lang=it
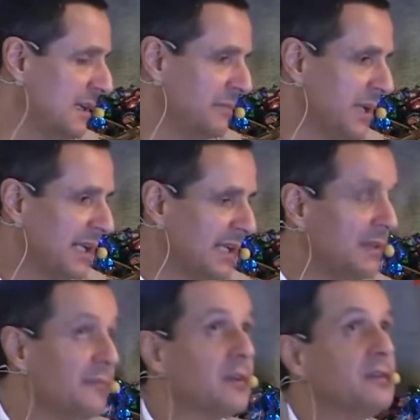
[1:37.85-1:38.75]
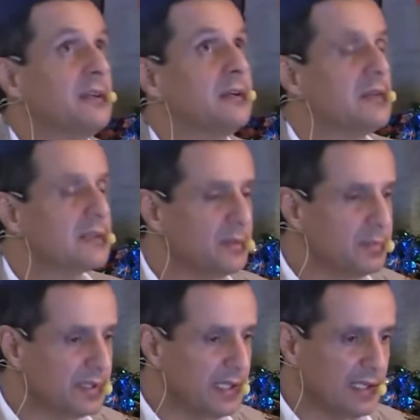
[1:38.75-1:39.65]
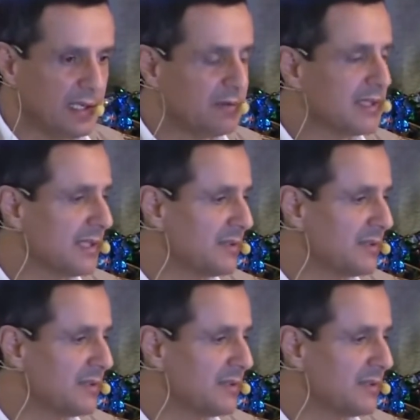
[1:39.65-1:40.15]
perché di fronte a questo potere questa